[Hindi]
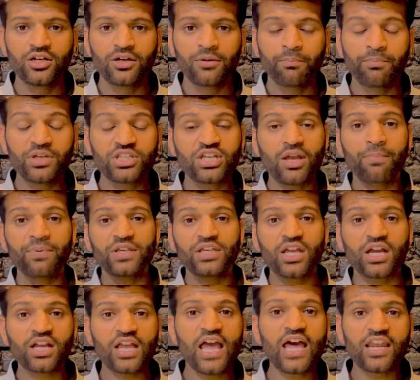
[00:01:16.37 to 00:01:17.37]
बीजेपी
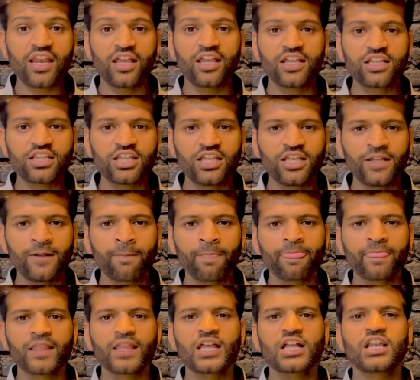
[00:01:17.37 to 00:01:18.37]
यह कह रही थी
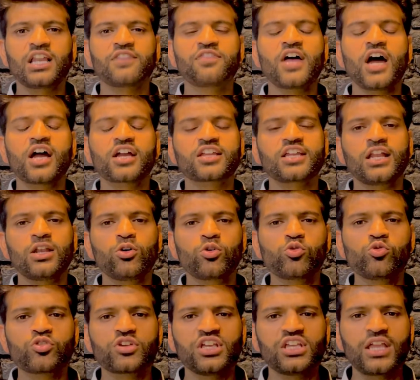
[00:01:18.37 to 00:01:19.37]
कि लद्दाख के
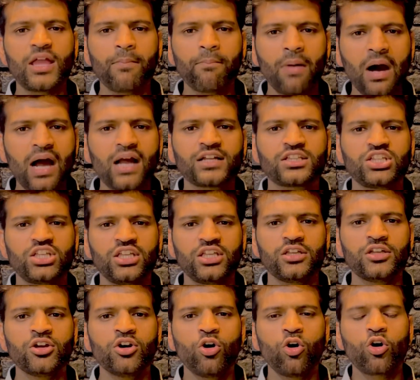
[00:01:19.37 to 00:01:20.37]
लोगों की यह मांग थी
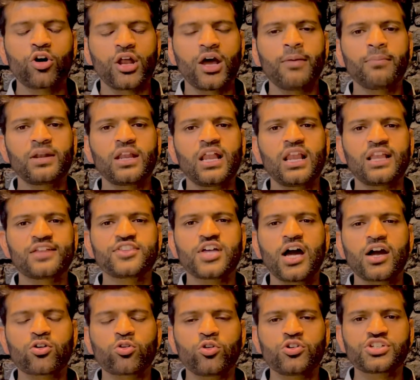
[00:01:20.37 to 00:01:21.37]
और हमने
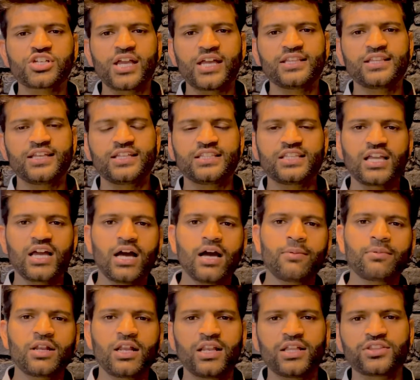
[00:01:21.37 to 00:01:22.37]
लद्दाख को यह दे दिया
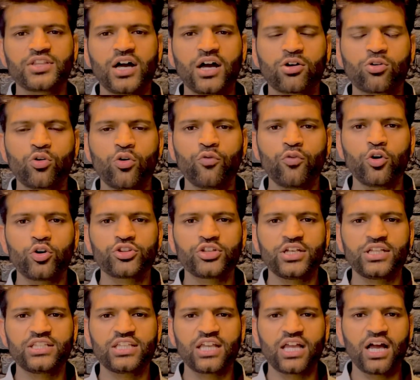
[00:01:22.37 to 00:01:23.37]
हमने लद्दाख को वो
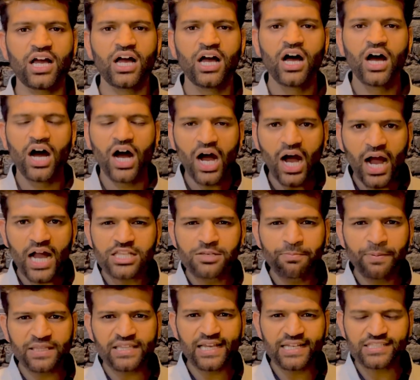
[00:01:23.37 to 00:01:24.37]
दे दिया आज
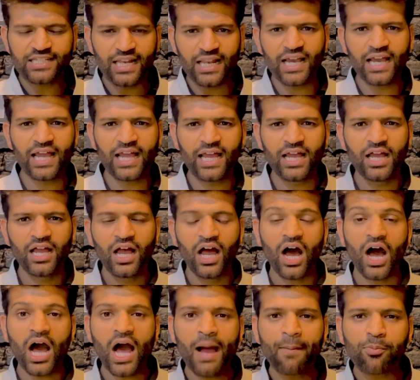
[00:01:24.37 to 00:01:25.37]
पता चला है
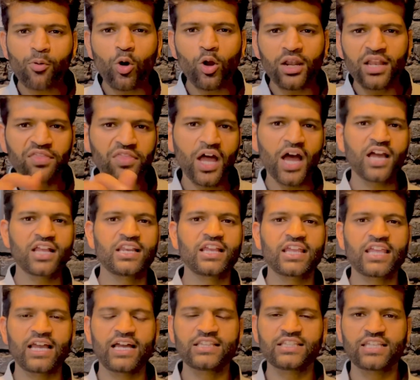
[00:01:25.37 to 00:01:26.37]
आपको लद्दाख ने
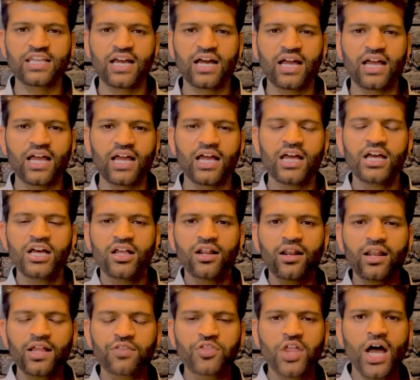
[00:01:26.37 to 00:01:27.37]
क्या दिया है
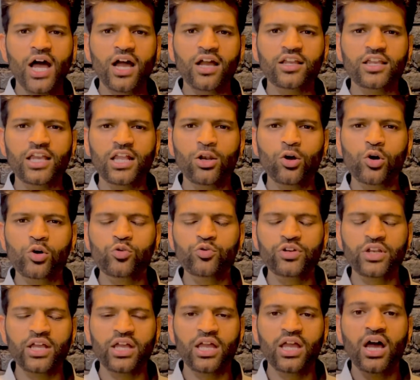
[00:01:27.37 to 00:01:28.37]
लद्दाख के लोगों
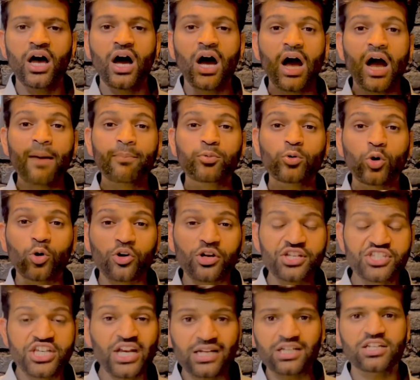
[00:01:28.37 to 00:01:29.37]
ने आपको
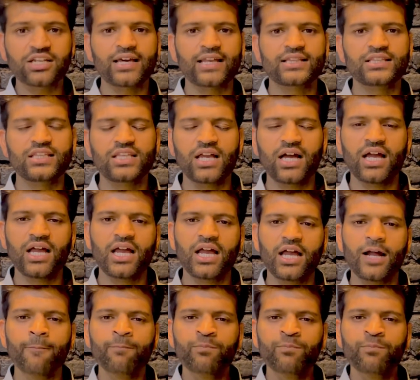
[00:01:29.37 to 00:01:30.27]
रिजेक्ट कर दिया है